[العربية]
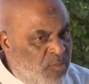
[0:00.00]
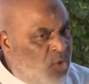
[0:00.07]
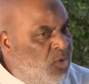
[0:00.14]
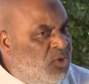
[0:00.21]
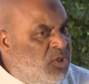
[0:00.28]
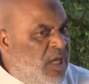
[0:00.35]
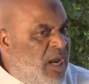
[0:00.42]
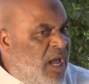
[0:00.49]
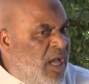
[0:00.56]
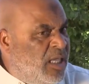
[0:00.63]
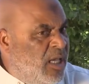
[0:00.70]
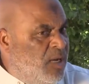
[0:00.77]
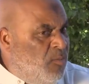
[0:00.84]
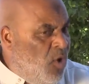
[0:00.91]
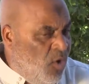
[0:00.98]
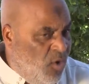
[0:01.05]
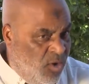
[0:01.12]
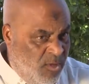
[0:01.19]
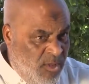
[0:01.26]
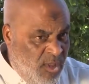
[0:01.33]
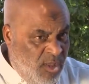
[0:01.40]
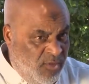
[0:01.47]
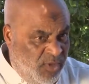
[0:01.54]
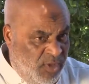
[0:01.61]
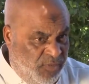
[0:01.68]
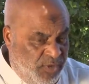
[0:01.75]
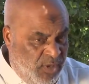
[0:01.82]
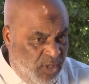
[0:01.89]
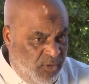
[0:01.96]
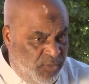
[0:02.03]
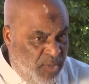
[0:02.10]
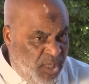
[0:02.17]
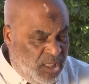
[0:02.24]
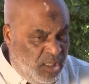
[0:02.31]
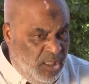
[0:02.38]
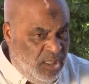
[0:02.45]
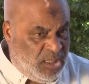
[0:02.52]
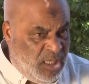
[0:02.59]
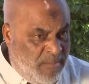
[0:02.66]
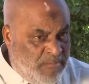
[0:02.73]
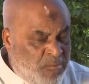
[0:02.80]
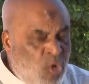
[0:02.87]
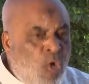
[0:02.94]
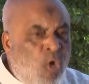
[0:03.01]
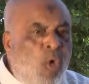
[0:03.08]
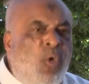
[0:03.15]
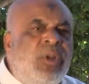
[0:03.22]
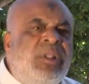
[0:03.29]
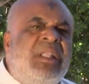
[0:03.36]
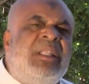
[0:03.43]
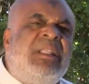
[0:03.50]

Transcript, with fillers: بكل صراحه كان مخ في, في, في ماده الحساب وكنت